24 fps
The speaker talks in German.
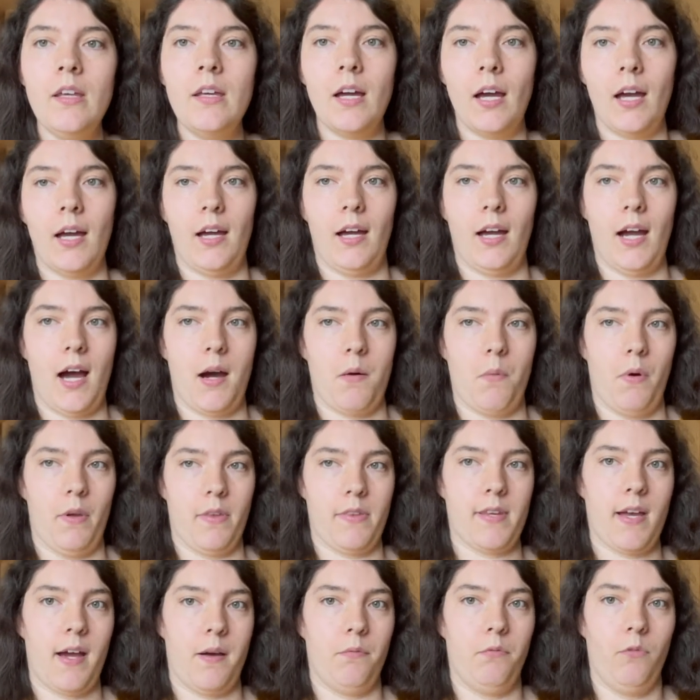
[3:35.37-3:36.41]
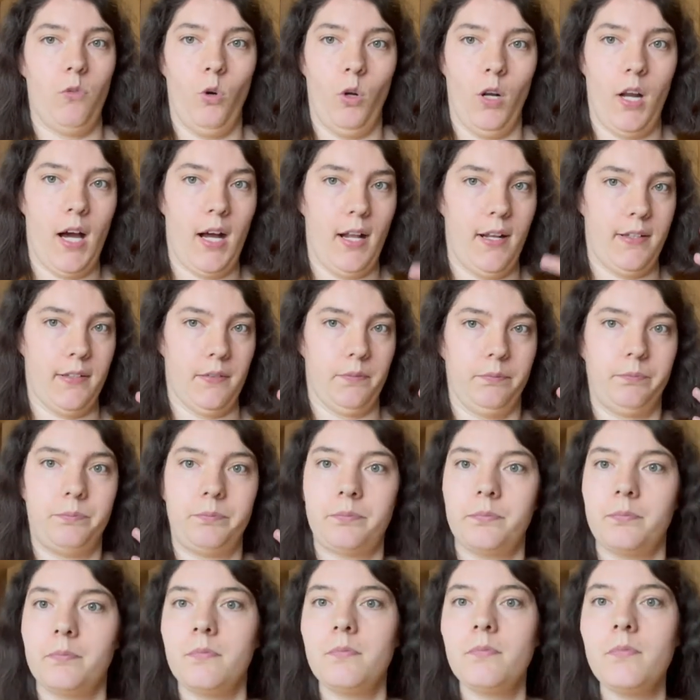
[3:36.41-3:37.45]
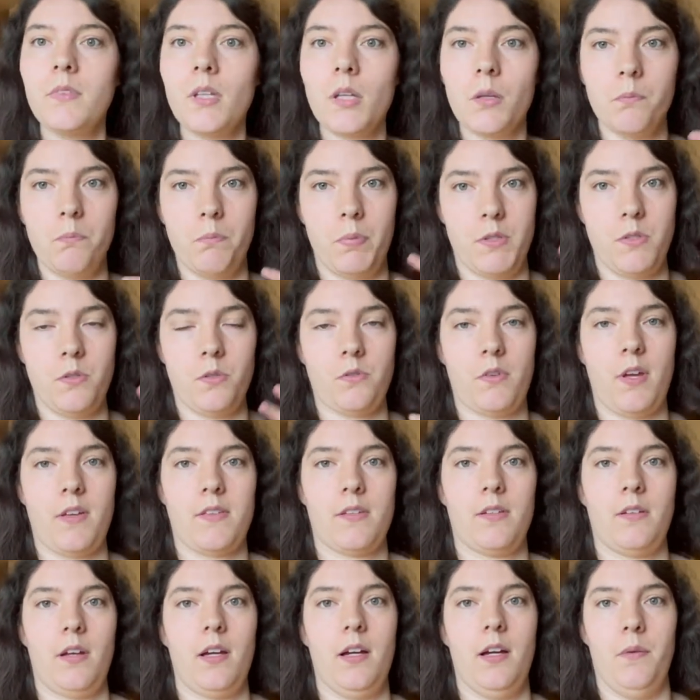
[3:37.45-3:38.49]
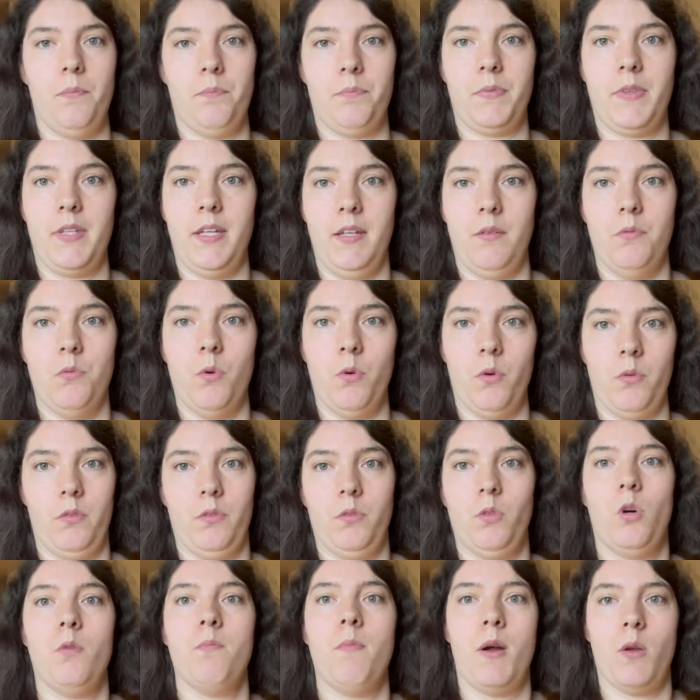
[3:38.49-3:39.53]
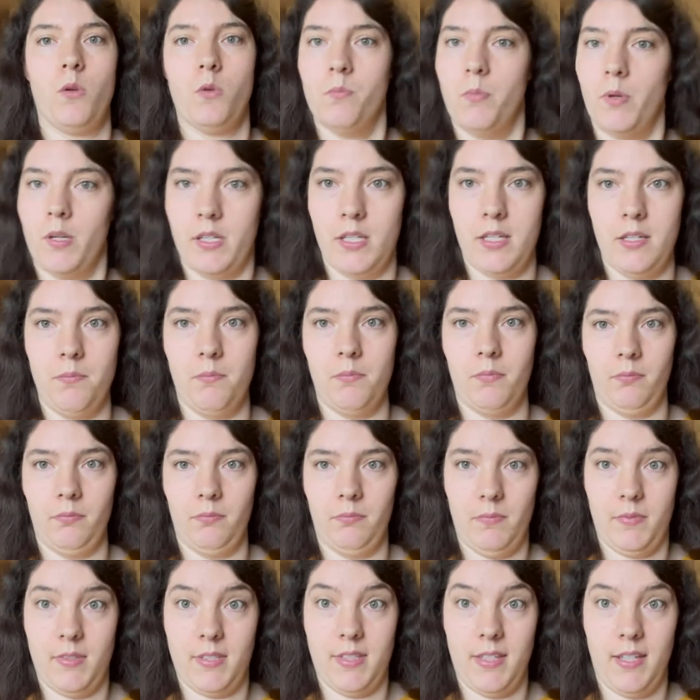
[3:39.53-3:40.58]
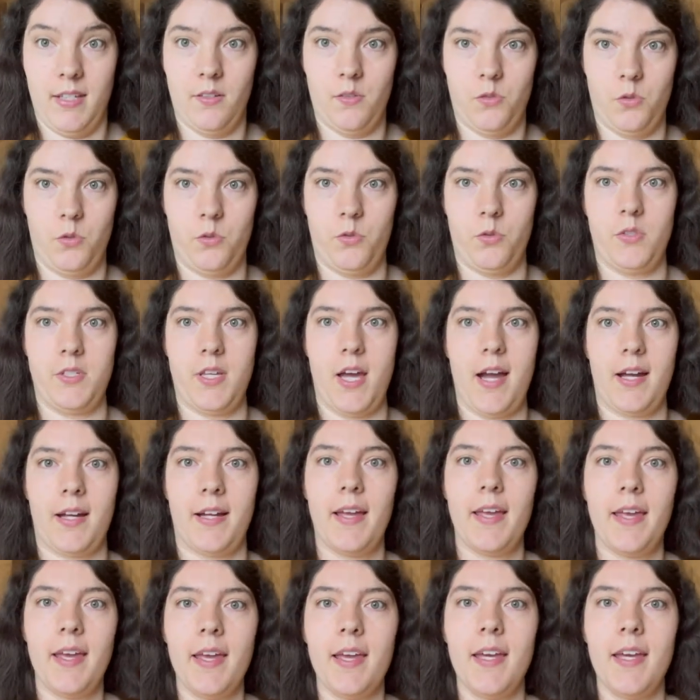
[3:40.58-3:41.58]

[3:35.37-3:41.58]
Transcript: äh, aber es haben wohl halt, beziehungsweise ähm, die nochmal über ihm sind sozusagen,